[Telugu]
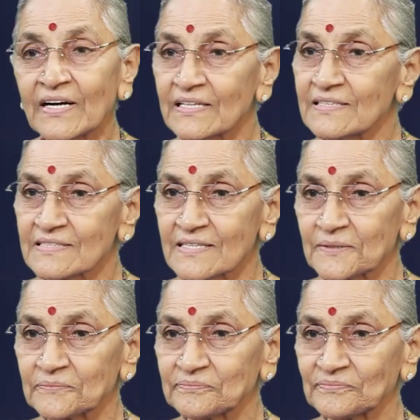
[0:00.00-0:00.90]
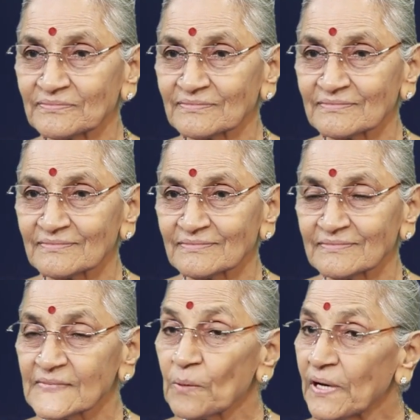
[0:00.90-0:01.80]
విడదీస్తారు
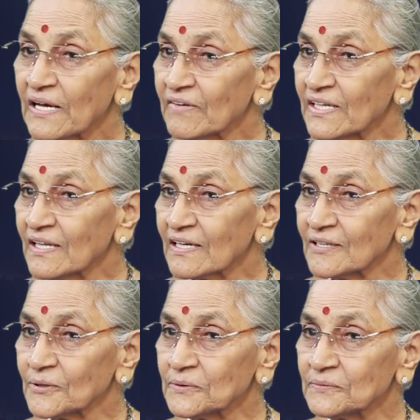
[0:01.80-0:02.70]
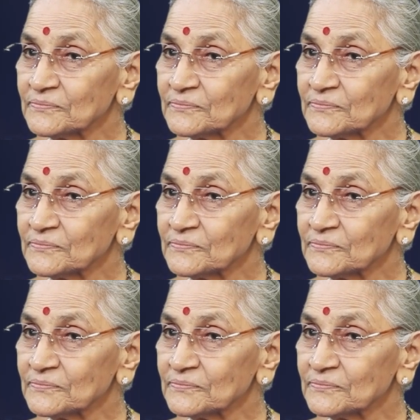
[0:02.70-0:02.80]
అప్పుడు ఏమైంది అర్థం